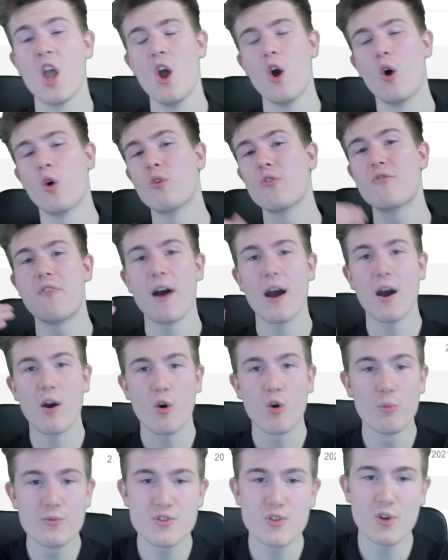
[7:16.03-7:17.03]
und
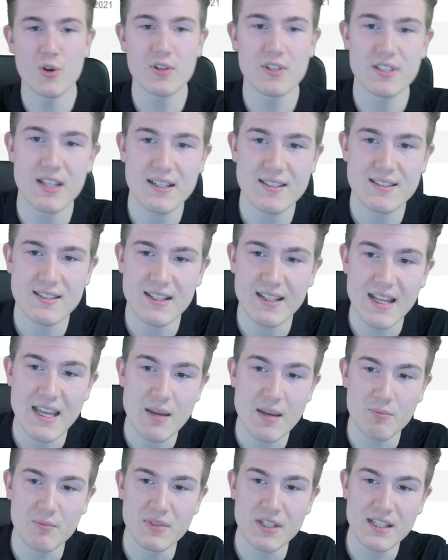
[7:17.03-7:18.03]
warum sollte das dann
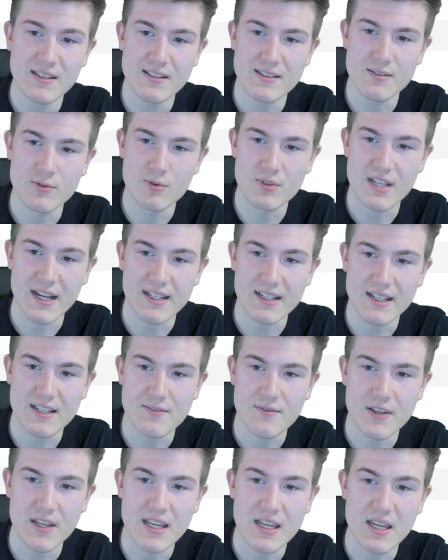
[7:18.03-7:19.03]
eben nicht so sein, dass
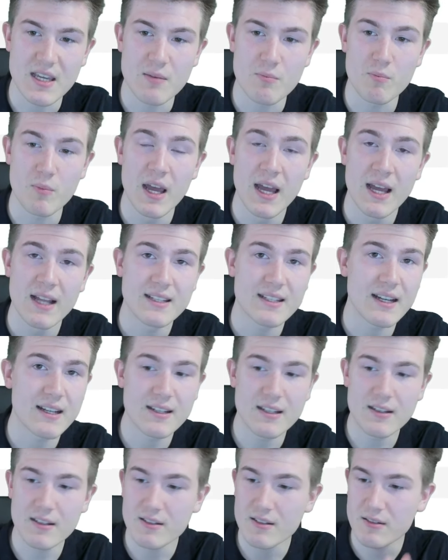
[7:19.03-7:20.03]
wir hier eben dann
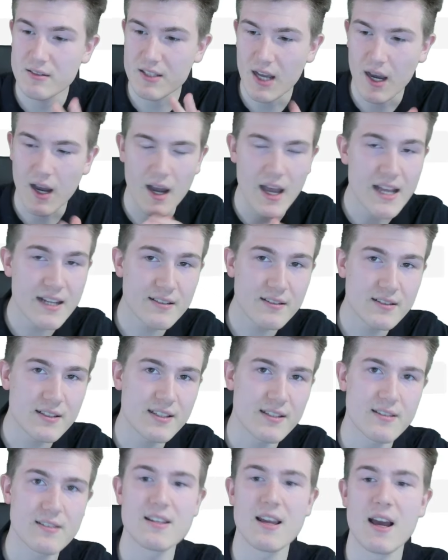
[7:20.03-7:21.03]
äh, ja, Ende
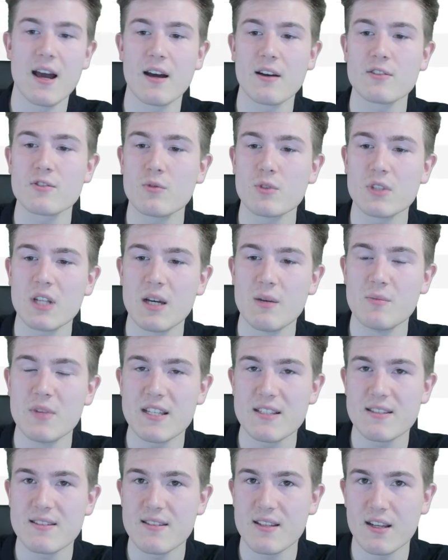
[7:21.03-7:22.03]
dieses Jahres oder im
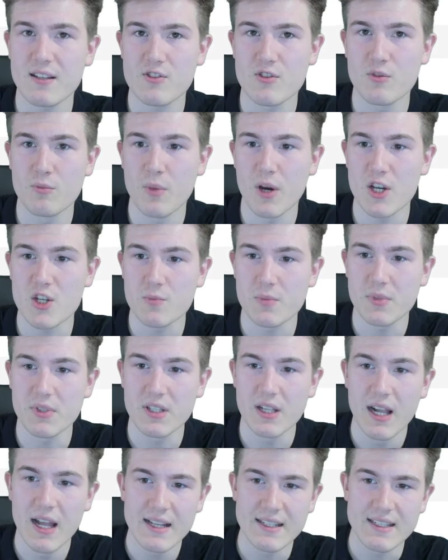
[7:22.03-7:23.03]
nächsten Jahr zum Beispiel
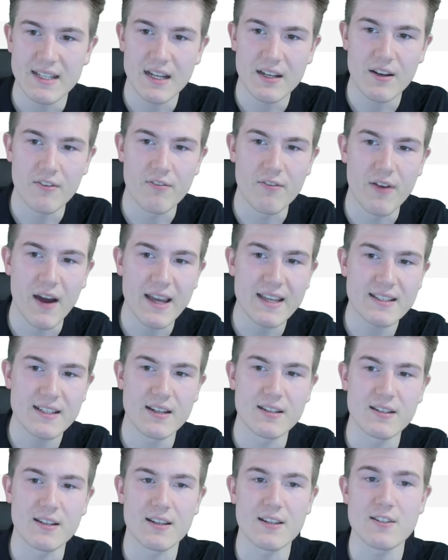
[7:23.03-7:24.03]
dann weiter
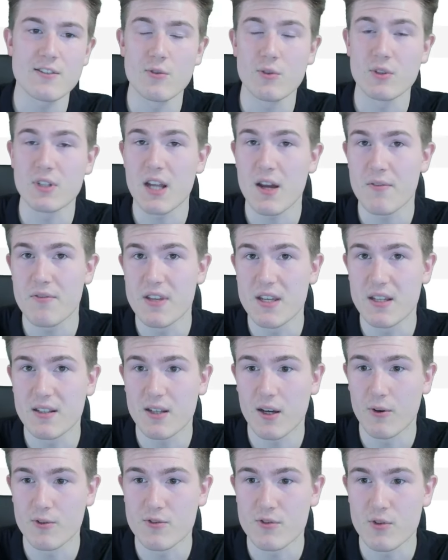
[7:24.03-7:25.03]
in Richtung der
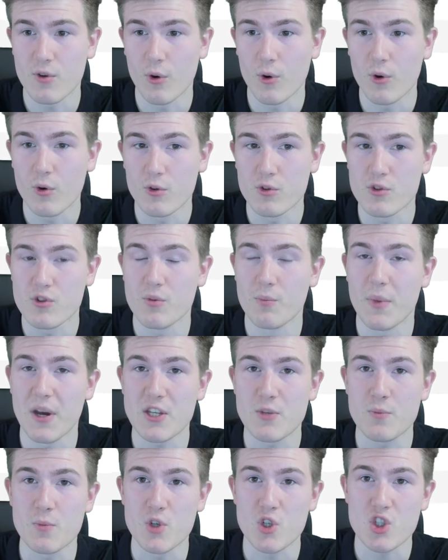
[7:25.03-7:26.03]
4000 Euro zum
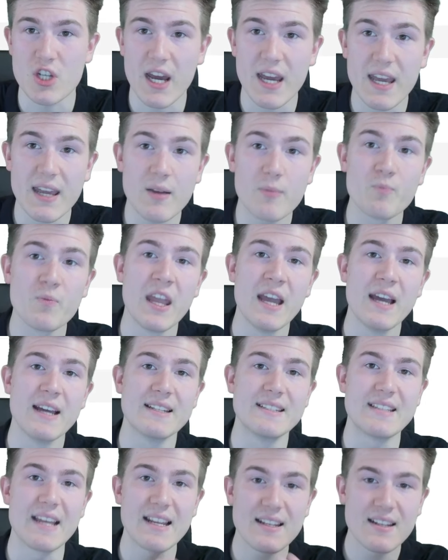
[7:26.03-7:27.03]
Beispiel steigen,
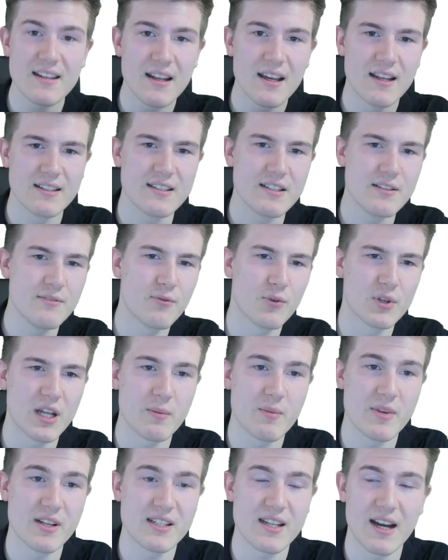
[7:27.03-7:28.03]
denn die
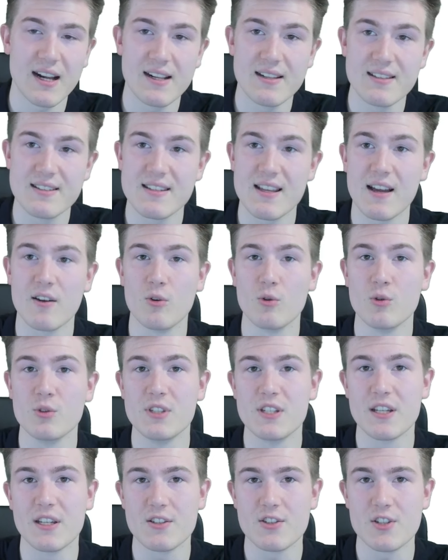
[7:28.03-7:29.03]
fundamentalen Sachen und
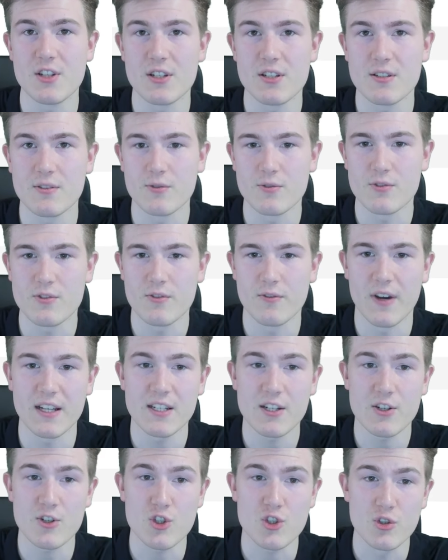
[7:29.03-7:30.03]
die Geschichte und so
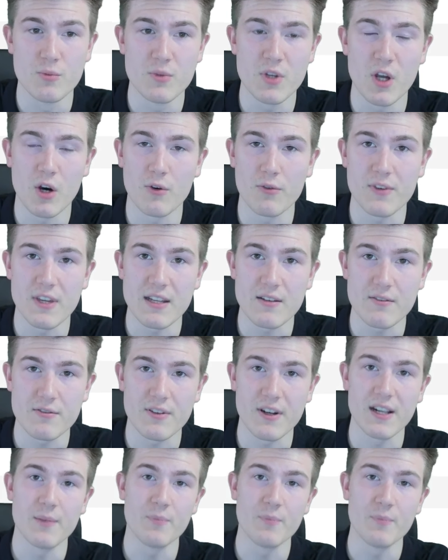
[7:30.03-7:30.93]
weiter stimmt auf jeden Fall.